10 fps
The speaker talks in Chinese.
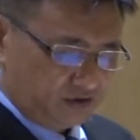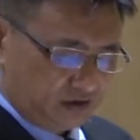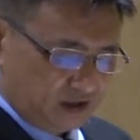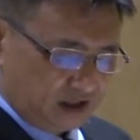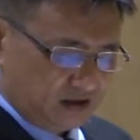
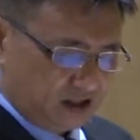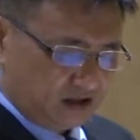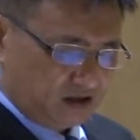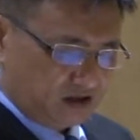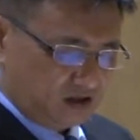让他
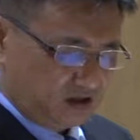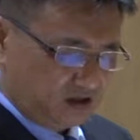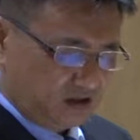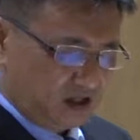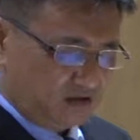的
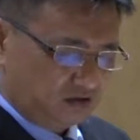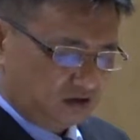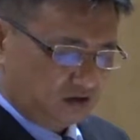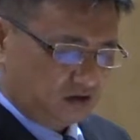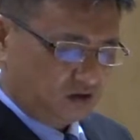腰能
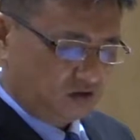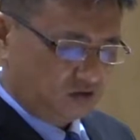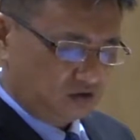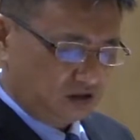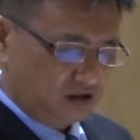够
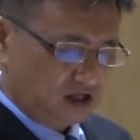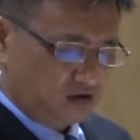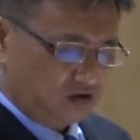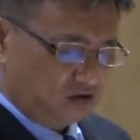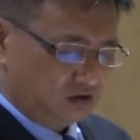得到
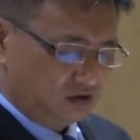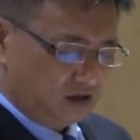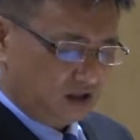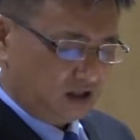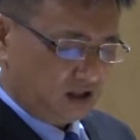
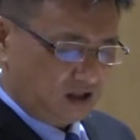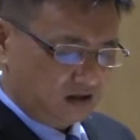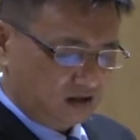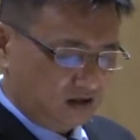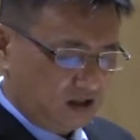
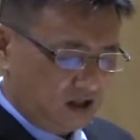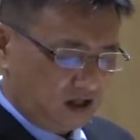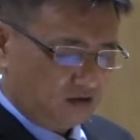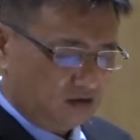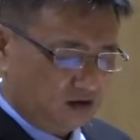好
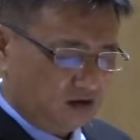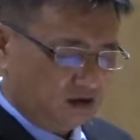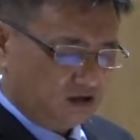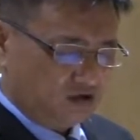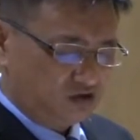的医
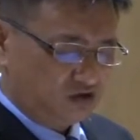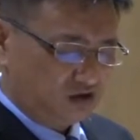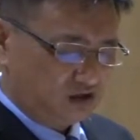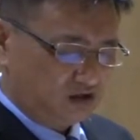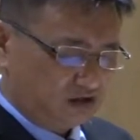治
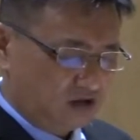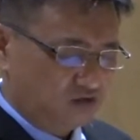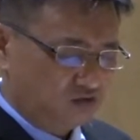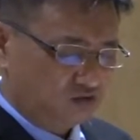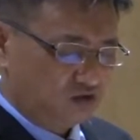跟照
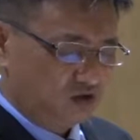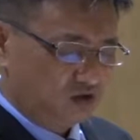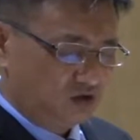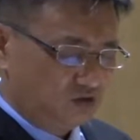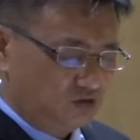顾。
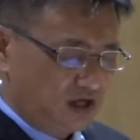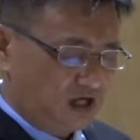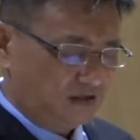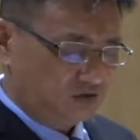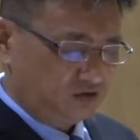主啊，
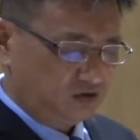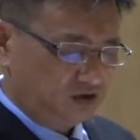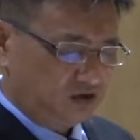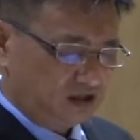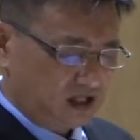求您
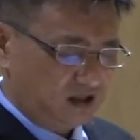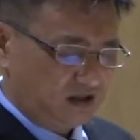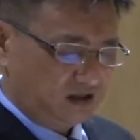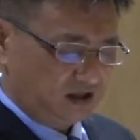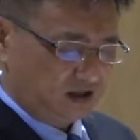加恩
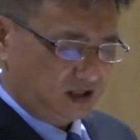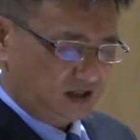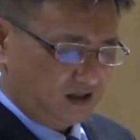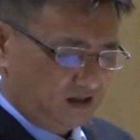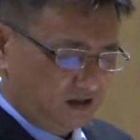给他，
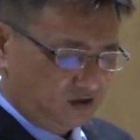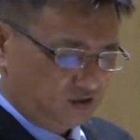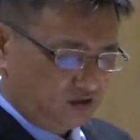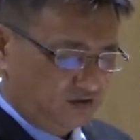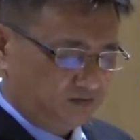求
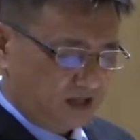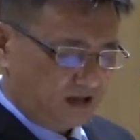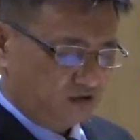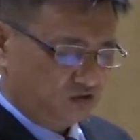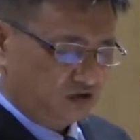您帮
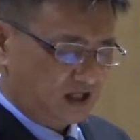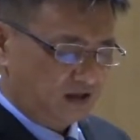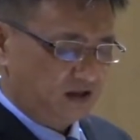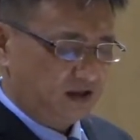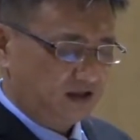助他，也
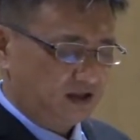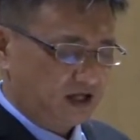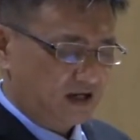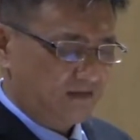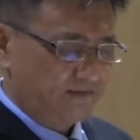让他
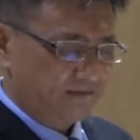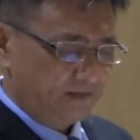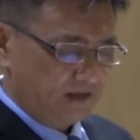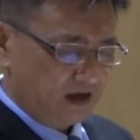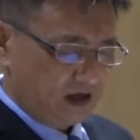
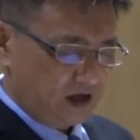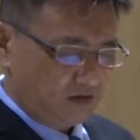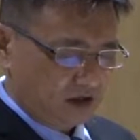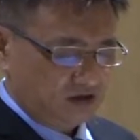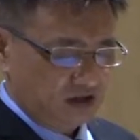在
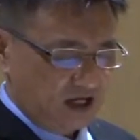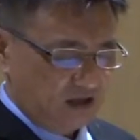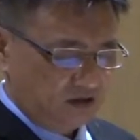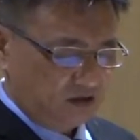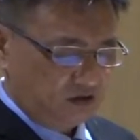晚上
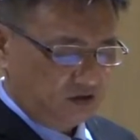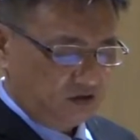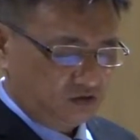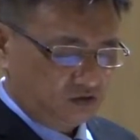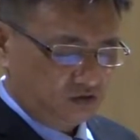有